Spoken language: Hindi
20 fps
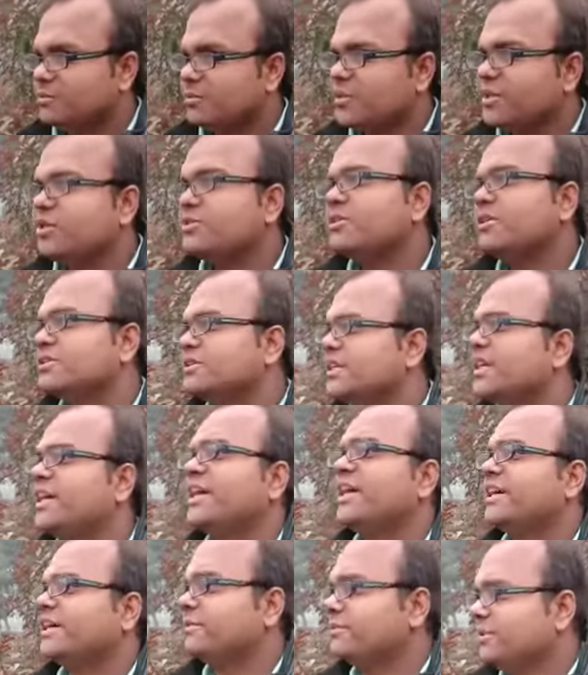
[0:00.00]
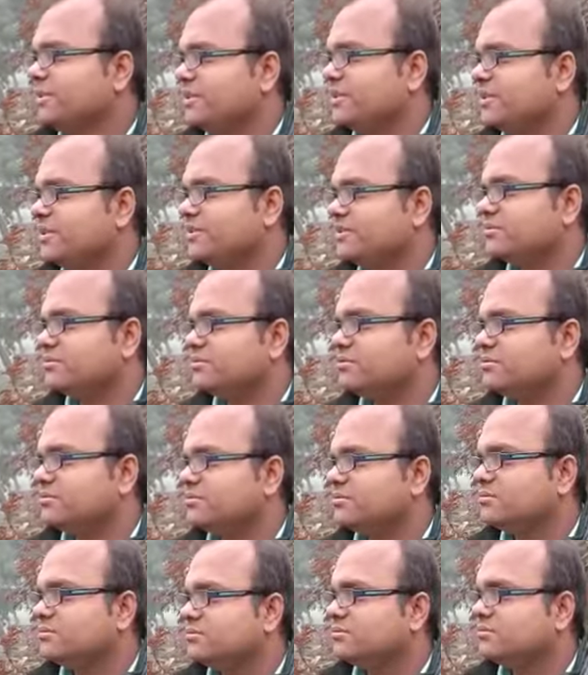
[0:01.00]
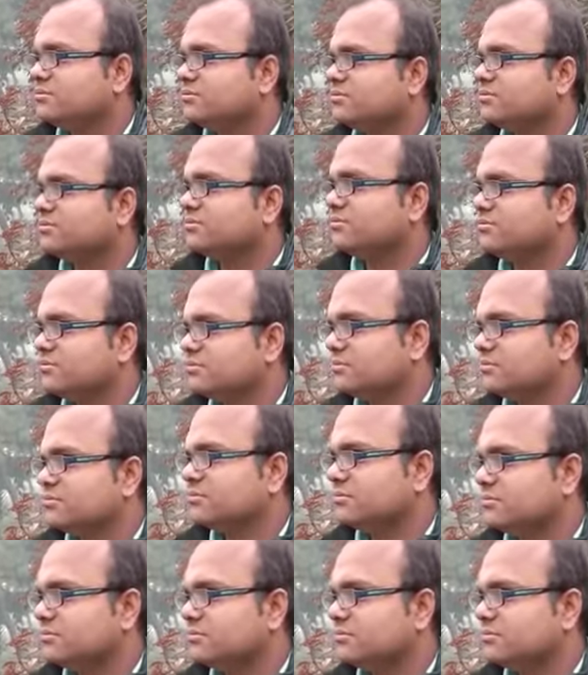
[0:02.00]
और मेरे को लगता है आएगा भी नहीं अब